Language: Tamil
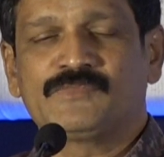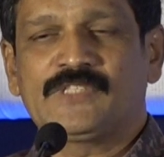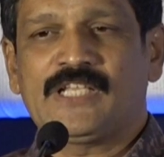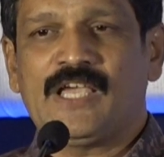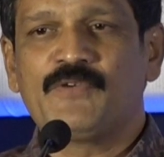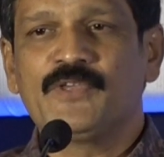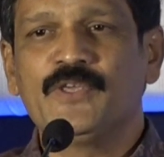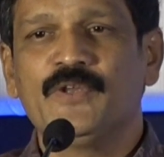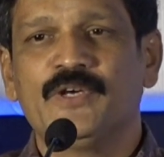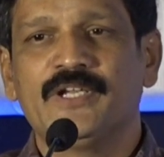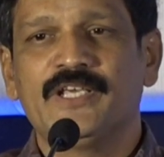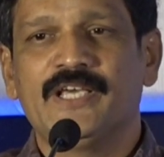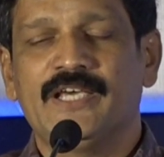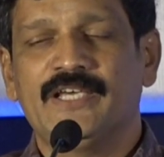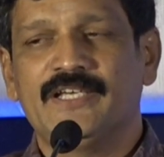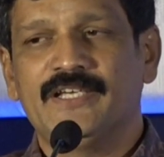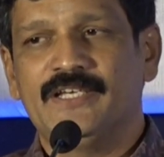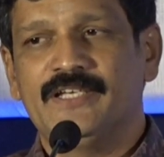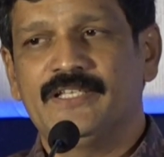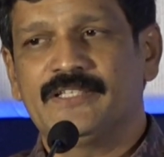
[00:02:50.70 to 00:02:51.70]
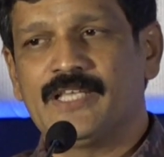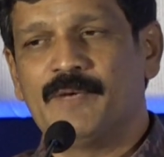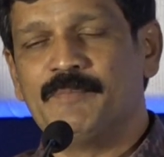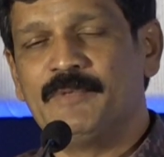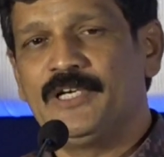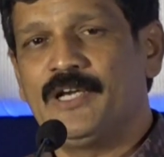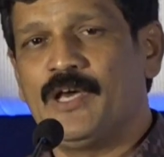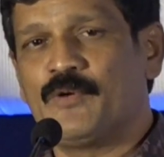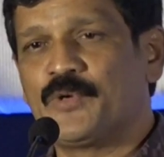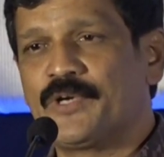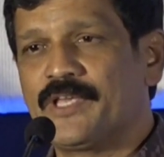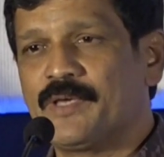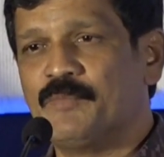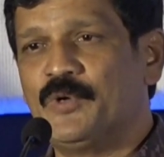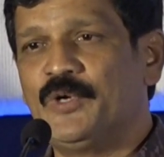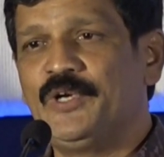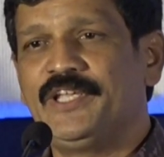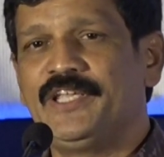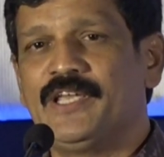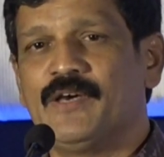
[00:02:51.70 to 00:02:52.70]
கவிஞருடைய தமிழ் அவருடைய
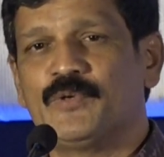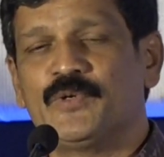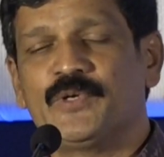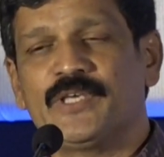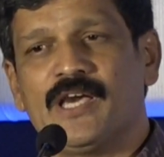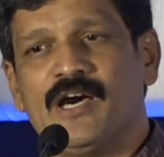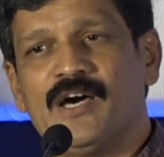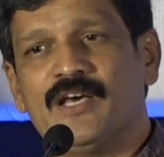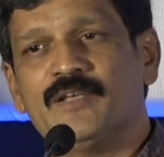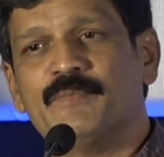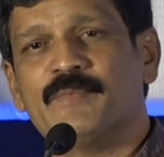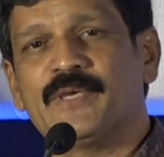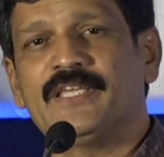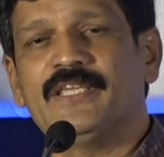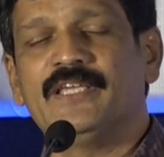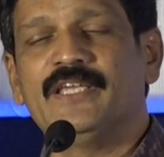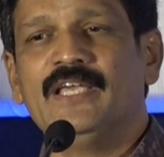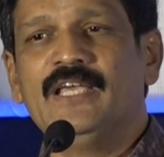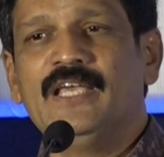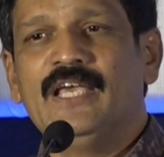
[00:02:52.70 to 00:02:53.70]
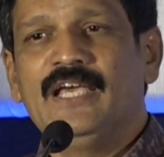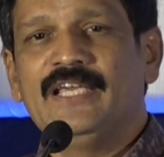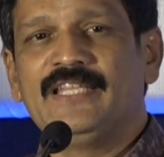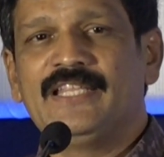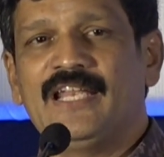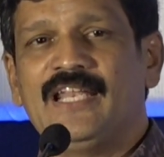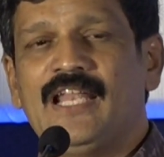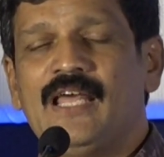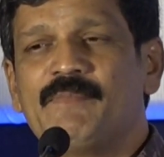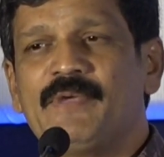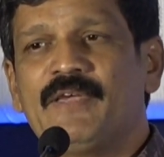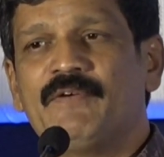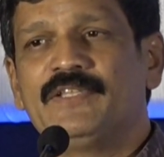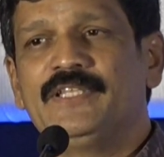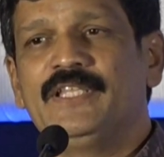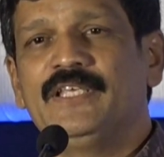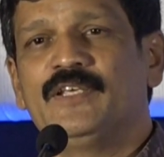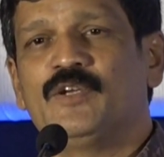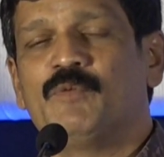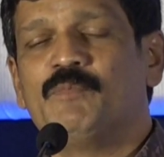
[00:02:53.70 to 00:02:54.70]
மொழி அவருடைய ஆளுமை இது எல்லாமே
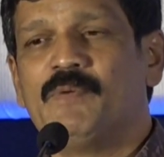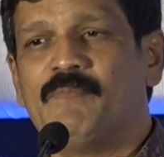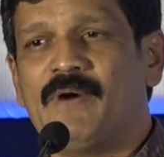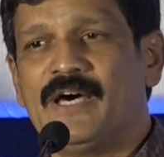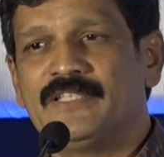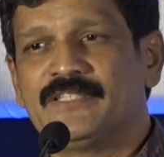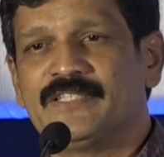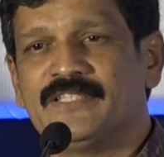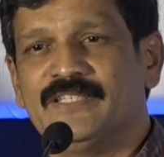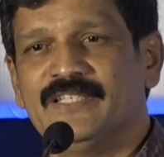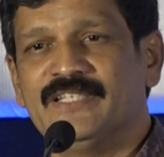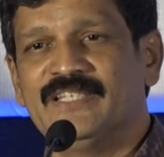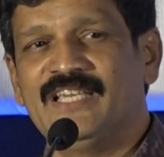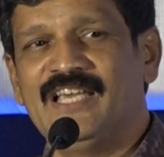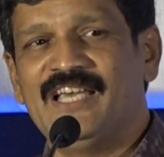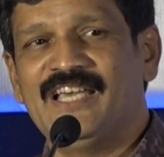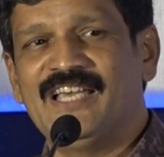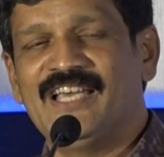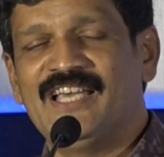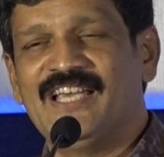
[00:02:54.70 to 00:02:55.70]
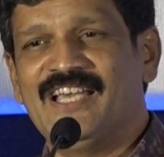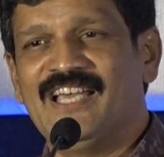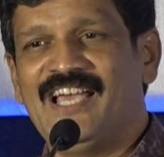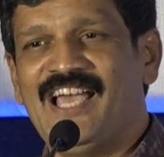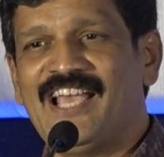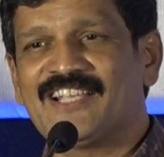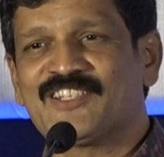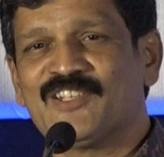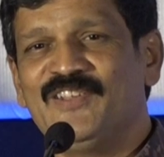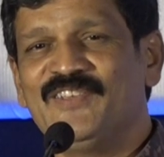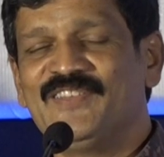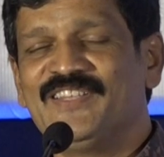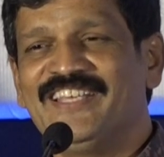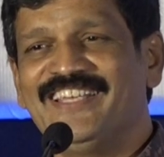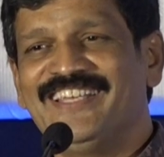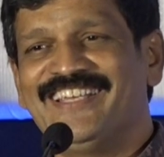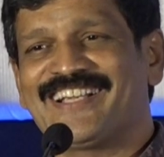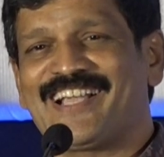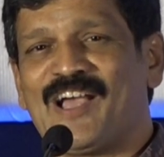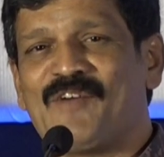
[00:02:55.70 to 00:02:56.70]
வந்து ரொம்ப பாதிச்சுது ஆக்சுவலி வந்து
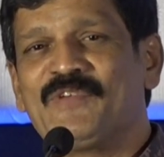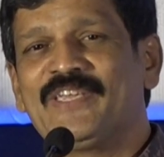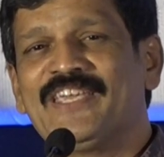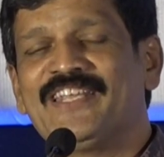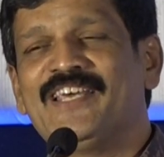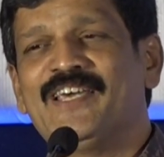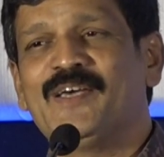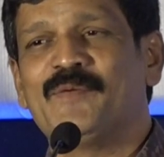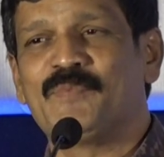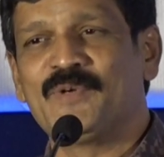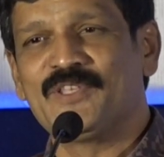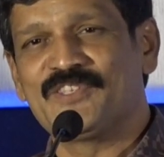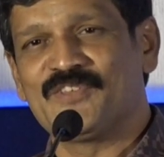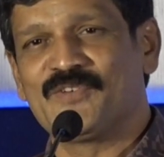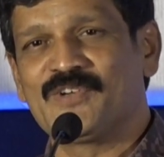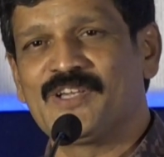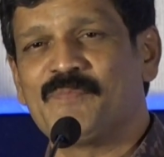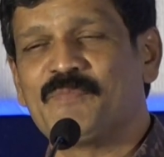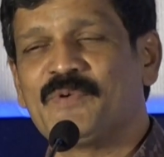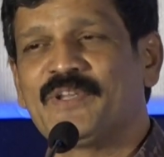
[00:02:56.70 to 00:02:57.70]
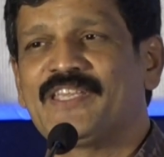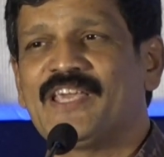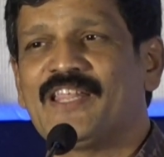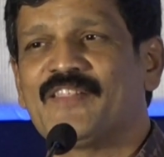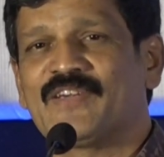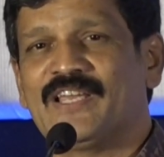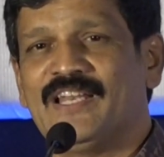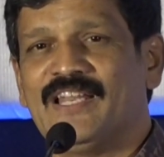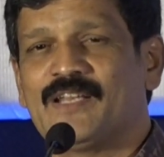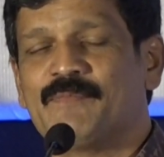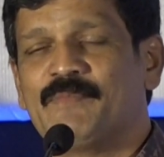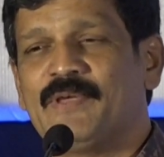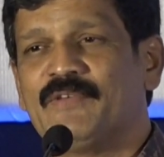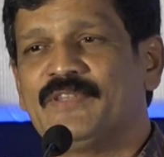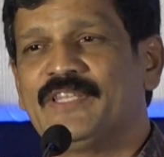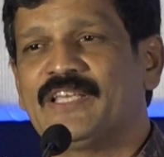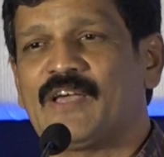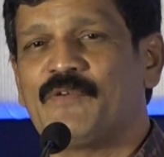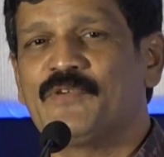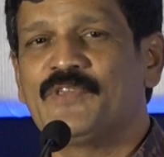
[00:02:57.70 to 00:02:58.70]
கவிஞரை பிடிச்சவங்க பிடிக்காதவங்க எல்லாருமே
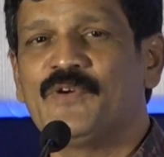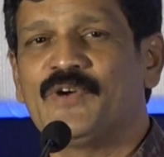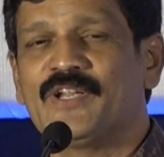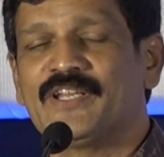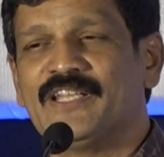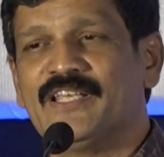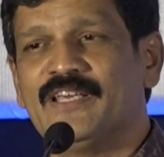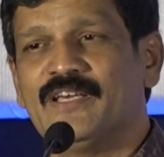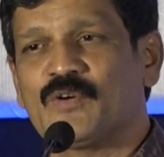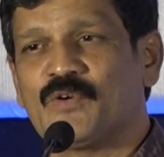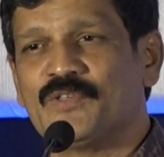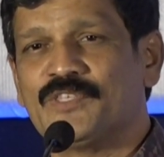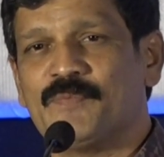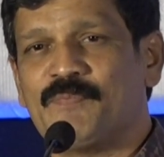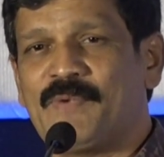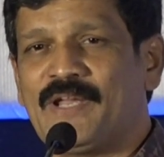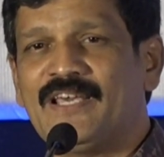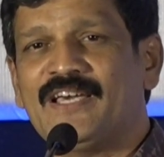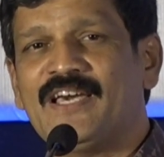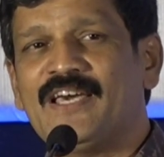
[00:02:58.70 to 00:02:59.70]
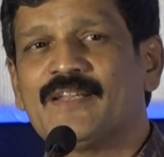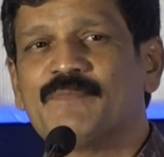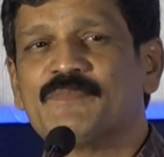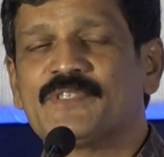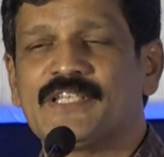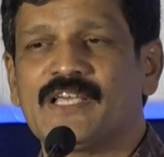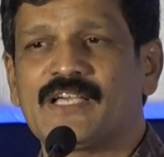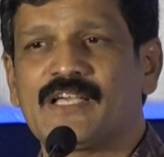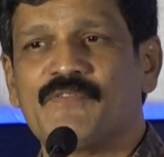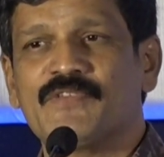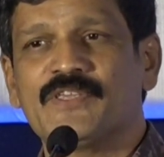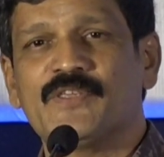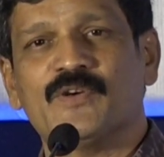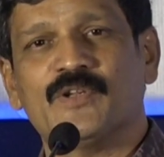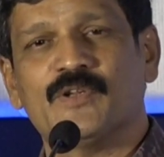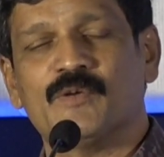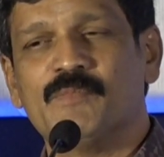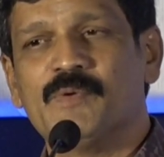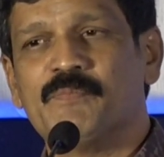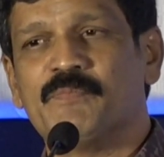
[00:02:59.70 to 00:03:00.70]
வந்து கவிஞரோட கொஞ்சம் பழக ஆரம்பிச்சுட்டா கவிஞரோட
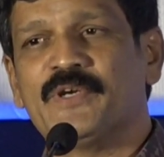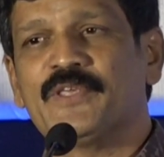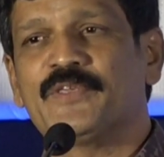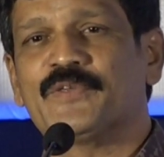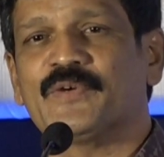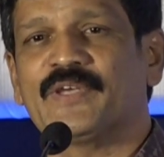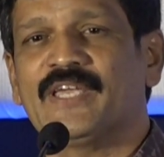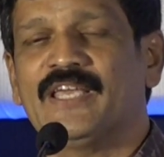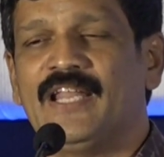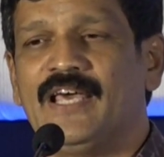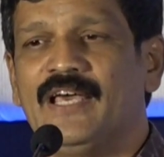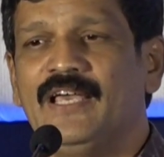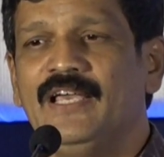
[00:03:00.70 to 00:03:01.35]
ரொம்ப பிடிக்கும் ஏன்னா